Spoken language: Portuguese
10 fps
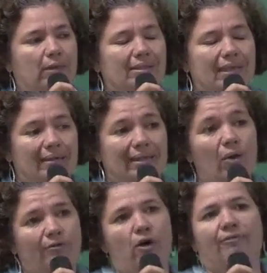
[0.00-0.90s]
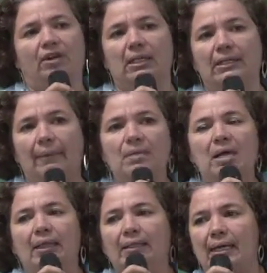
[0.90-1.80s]
está tão envolvida
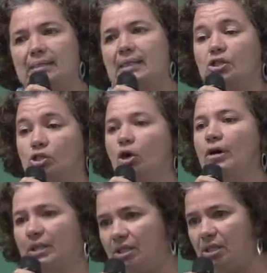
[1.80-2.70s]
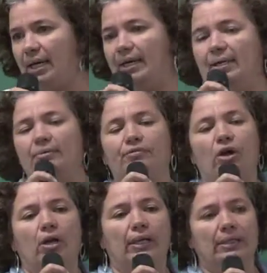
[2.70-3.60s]
nessas dores né,
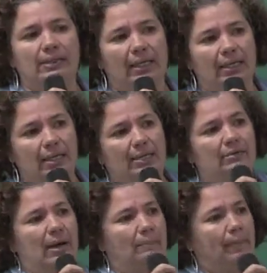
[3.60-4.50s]
violentas que a,